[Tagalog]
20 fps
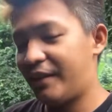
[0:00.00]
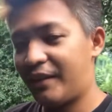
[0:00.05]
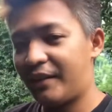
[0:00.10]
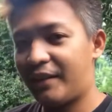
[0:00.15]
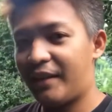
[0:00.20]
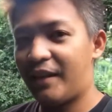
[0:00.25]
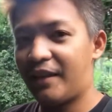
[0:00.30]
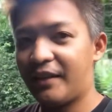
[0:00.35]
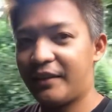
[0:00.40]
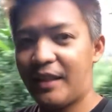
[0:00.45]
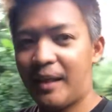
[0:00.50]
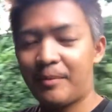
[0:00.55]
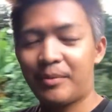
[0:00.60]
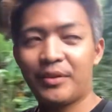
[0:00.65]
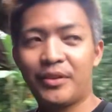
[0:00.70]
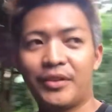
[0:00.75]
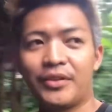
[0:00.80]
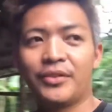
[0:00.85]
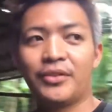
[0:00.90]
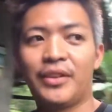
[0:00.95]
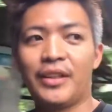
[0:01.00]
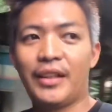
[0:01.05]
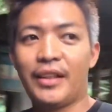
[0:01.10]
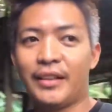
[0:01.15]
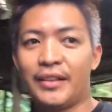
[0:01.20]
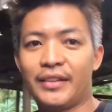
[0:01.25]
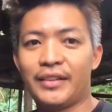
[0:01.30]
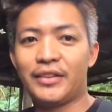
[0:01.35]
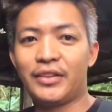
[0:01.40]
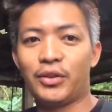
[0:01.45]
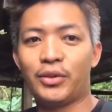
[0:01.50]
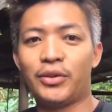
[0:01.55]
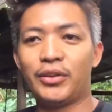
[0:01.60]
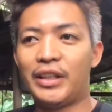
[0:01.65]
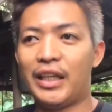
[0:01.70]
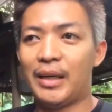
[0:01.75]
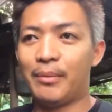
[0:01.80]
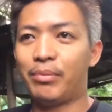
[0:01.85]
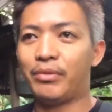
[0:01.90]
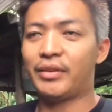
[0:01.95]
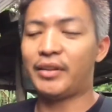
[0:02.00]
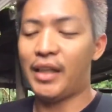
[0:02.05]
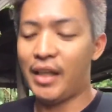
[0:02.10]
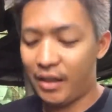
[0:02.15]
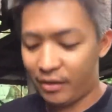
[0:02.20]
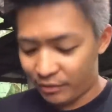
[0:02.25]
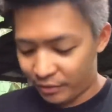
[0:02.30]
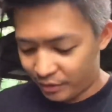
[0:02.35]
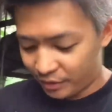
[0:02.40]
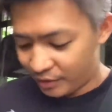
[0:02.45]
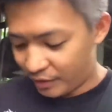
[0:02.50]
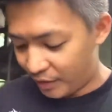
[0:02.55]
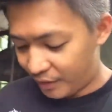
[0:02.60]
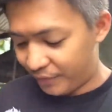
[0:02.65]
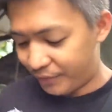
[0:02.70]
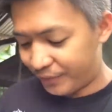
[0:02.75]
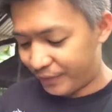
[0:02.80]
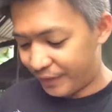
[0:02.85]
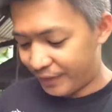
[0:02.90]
Ta natapos din ulan. So inabot na ako nung after